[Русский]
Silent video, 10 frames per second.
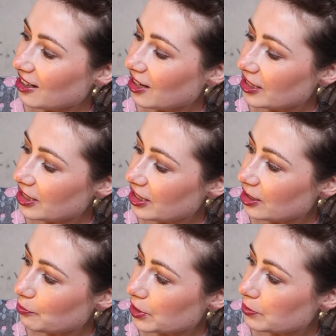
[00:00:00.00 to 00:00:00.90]

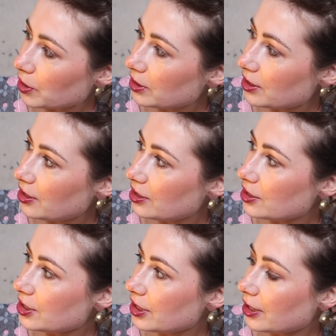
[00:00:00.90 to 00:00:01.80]
горит!
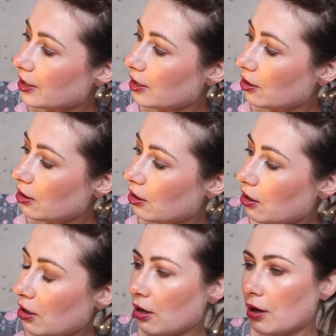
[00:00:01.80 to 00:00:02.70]
Посмотрите!
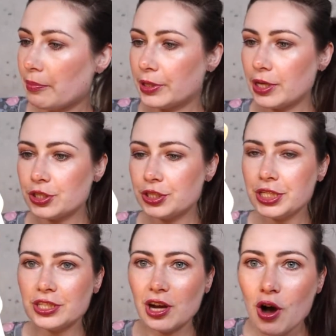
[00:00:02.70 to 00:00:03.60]

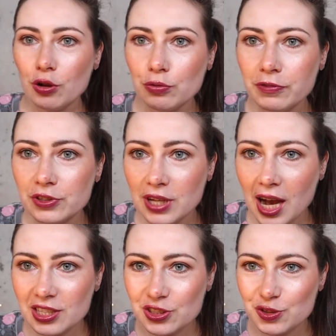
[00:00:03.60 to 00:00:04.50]
подождите, ну ведь
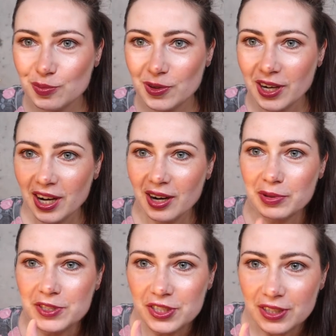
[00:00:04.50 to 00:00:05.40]
надо, чтобы,
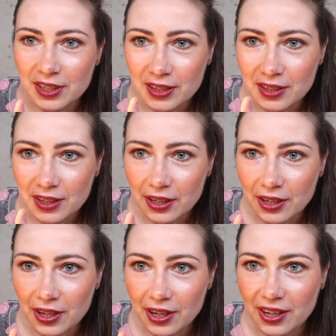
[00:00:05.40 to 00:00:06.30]
подождите,
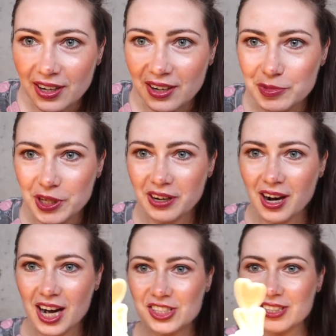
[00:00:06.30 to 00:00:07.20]
э, мне
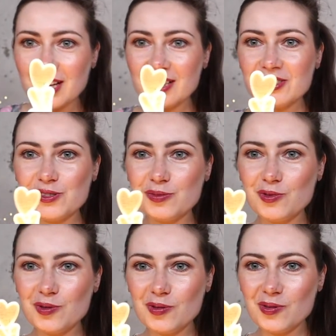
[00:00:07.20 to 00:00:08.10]
кажется, надо,
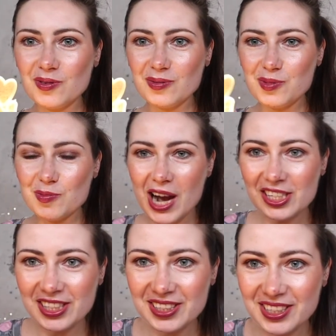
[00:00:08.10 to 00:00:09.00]
чтобы
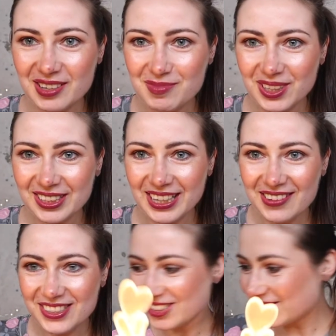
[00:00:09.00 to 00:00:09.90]
бумажки не было,
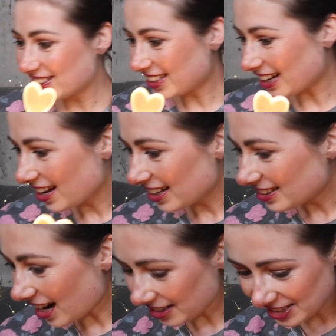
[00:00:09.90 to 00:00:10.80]
да, ведь все-таки?
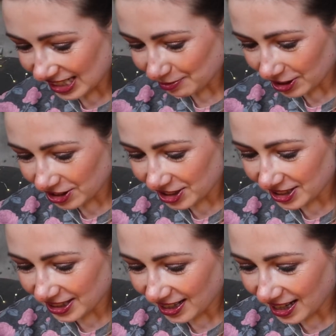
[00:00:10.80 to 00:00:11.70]
Так, сейчас,
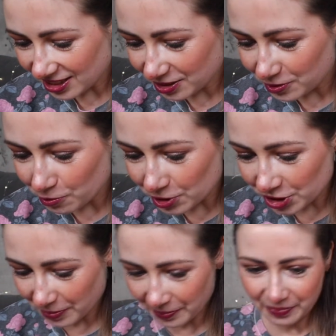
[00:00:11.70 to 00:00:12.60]
подождите,
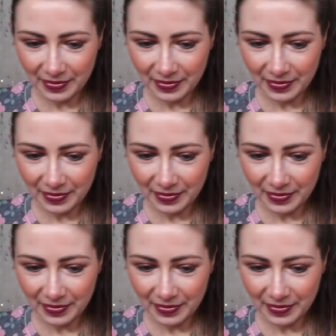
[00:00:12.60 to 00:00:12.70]
отключим,